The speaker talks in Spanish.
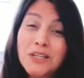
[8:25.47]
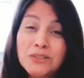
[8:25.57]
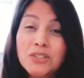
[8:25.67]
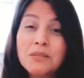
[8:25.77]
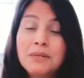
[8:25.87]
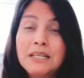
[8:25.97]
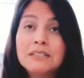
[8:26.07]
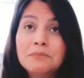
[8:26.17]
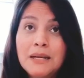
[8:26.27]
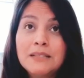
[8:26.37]
que como unas dos
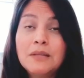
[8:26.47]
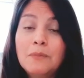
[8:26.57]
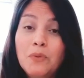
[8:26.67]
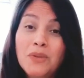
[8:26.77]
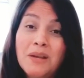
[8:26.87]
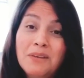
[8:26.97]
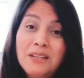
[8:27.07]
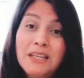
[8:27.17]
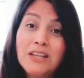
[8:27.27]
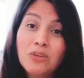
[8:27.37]
semanas más él podrá
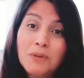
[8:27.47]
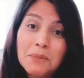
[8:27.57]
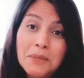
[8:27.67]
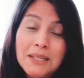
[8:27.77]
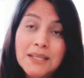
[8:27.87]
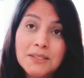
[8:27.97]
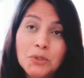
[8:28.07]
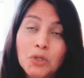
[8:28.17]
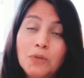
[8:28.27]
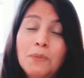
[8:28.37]
venir a tomar
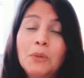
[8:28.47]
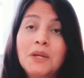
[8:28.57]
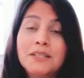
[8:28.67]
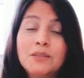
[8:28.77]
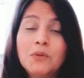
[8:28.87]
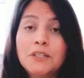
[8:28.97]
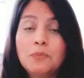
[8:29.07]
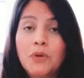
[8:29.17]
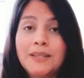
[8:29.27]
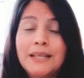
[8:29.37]
medidas y todo, pero van a ser unas